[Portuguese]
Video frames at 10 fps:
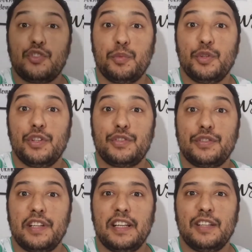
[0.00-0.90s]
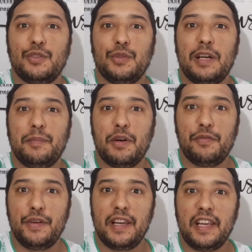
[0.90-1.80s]
sobre o nosso treinador Abel
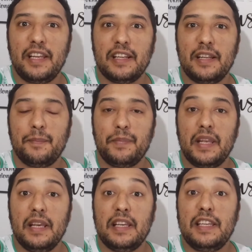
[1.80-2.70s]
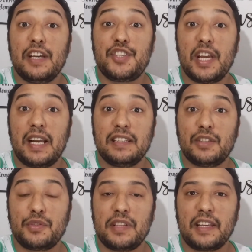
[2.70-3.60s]
Ferreira, né? E a chegada
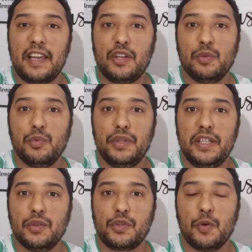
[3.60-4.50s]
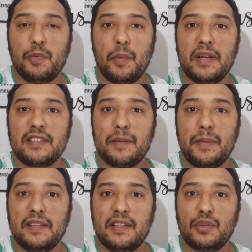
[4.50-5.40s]
do zagueiro Murilo, que o Palmeiras
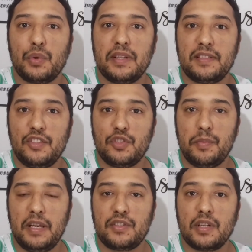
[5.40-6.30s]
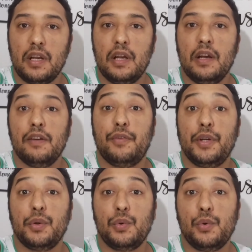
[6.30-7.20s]
apresentou recentemente,
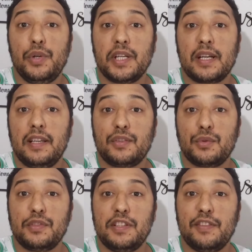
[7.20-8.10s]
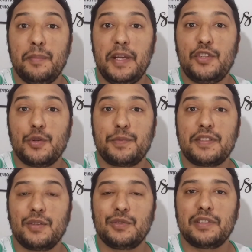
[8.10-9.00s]
foi única e exclusivamente
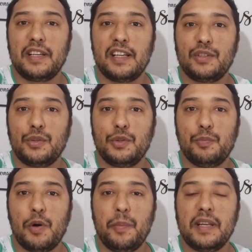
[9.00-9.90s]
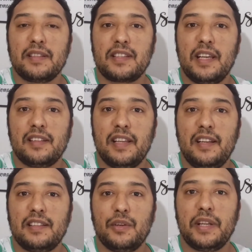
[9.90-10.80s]
opção do treinador. O Palmeiras que até
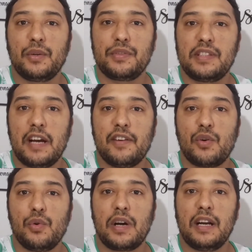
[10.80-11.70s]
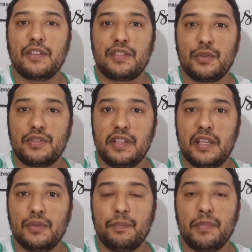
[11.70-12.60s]
então negociava com Carlos
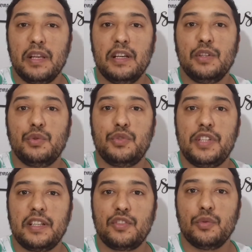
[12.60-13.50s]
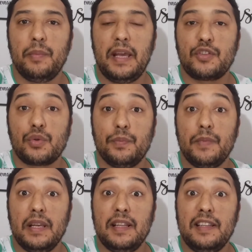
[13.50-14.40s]
Salcedo, do Tigres do México.
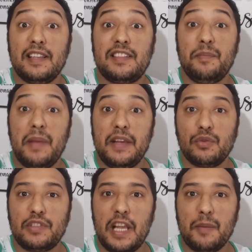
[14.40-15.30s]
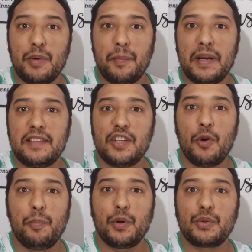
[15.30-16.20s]
Nesse meio tempo apareceu
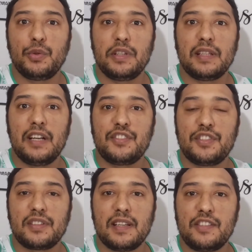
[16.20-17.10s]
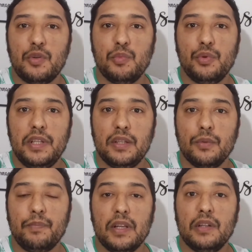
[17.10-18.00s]
a oportunidade de trazer o
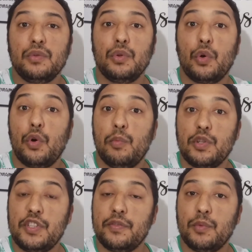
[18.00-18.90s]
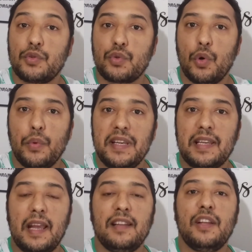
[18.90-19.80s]
Murilo do Lokomotiv Moscou e
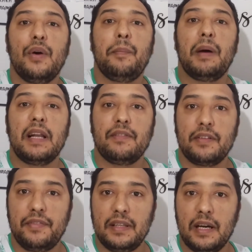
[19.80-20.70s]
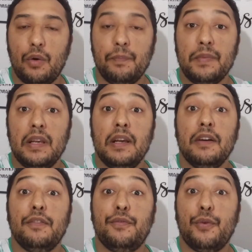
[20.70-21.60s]
quem deu a palavra final
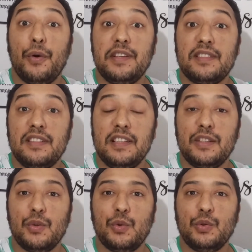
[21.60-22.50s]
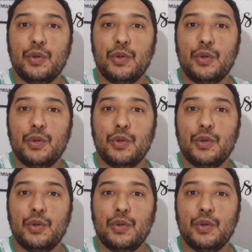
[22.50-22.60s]
foi sim o